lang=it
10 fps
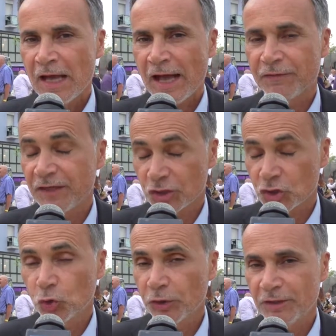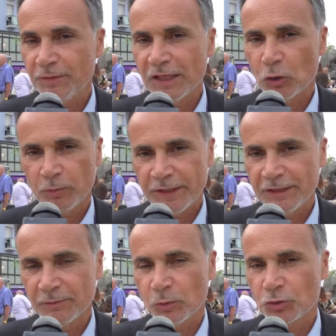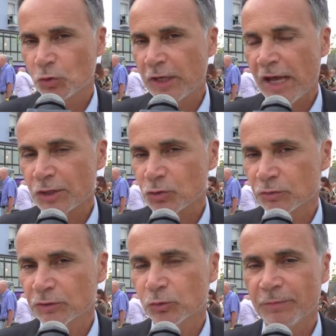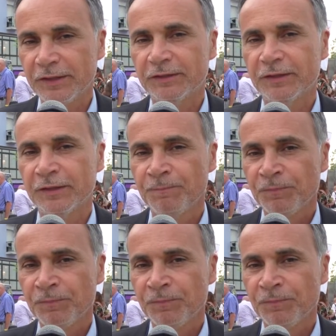ai viaggiatori di Milano Marittimo in questo caso, naturalmente